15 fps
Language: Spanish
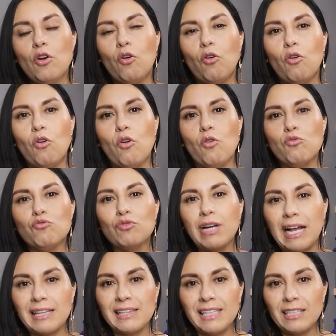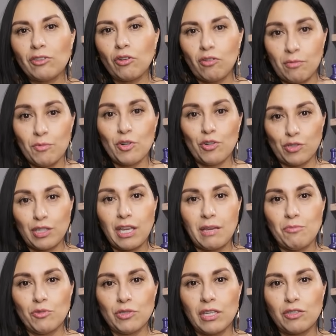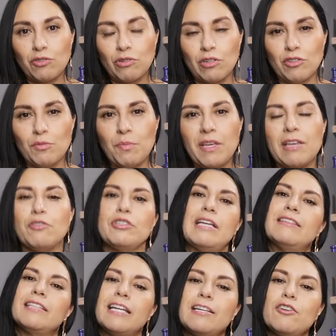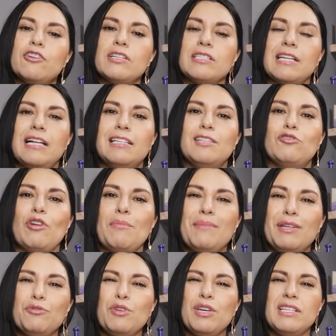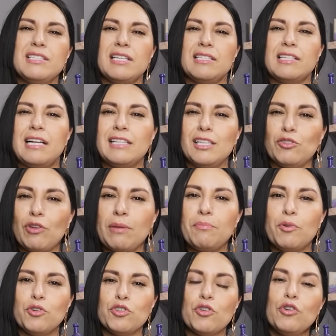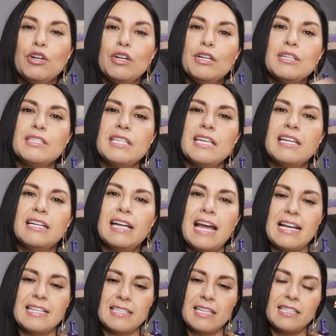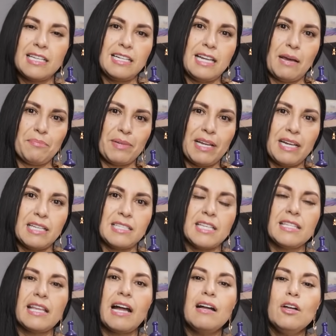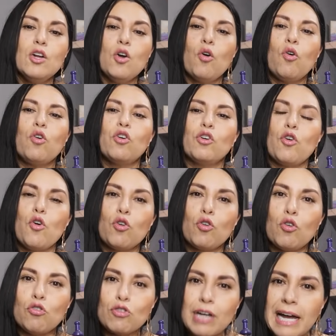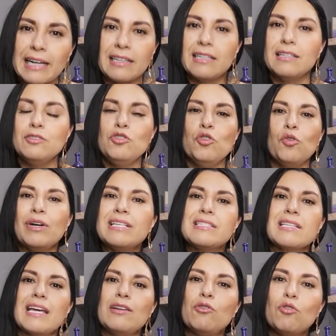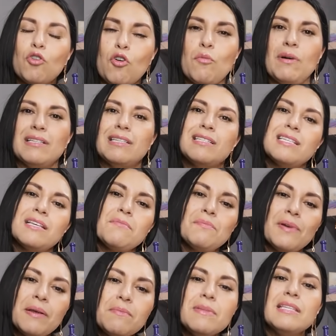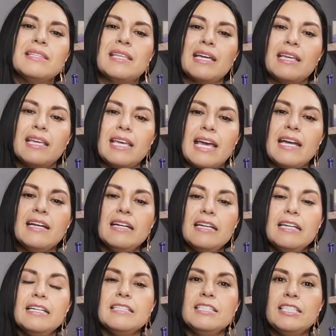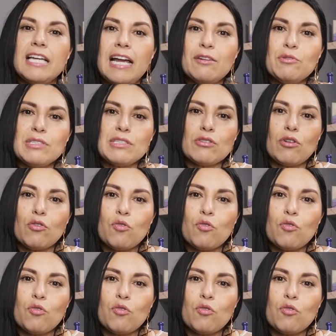o un caldito como los que hemos hecho en los videos anteriores, caldito de menudencias, caldito de pollo, sin grasa, sin la pielecita o con carne. No es que no comas, es simplemente que ya nuestro